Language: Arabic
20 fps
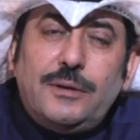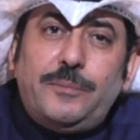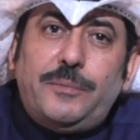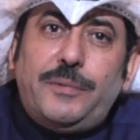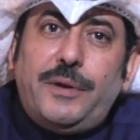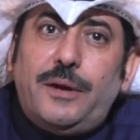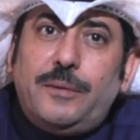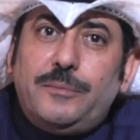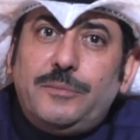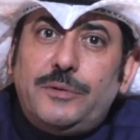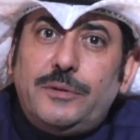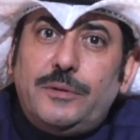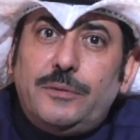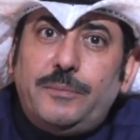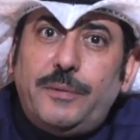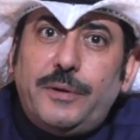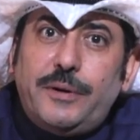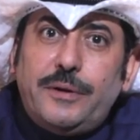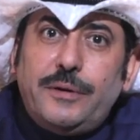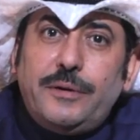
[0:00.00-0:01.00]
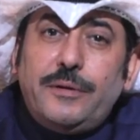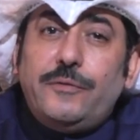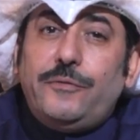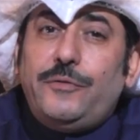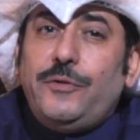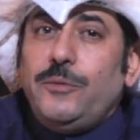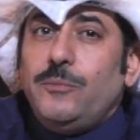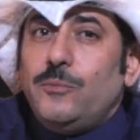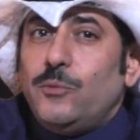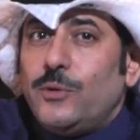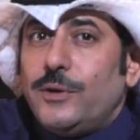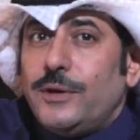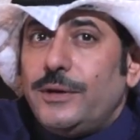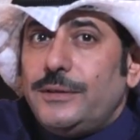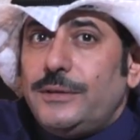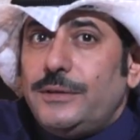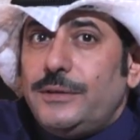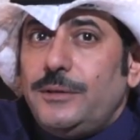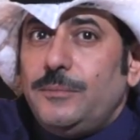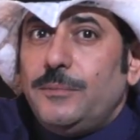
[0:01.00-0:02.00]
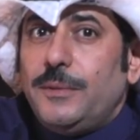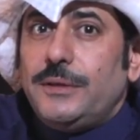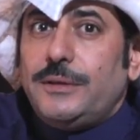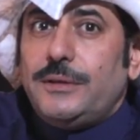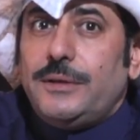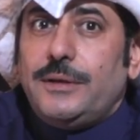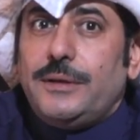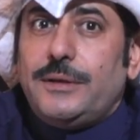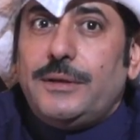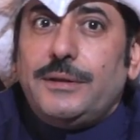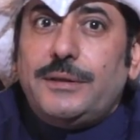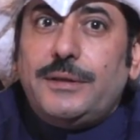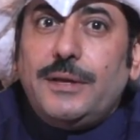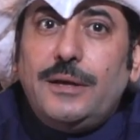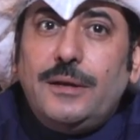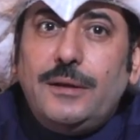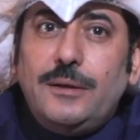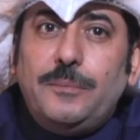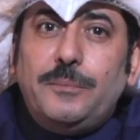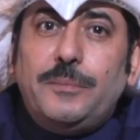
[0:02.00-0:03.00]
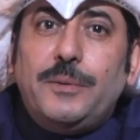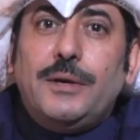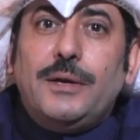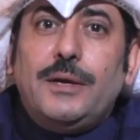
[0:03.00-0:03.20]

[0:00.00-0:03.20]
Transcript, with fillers: ابن عبد البر في مقدمة الكتاب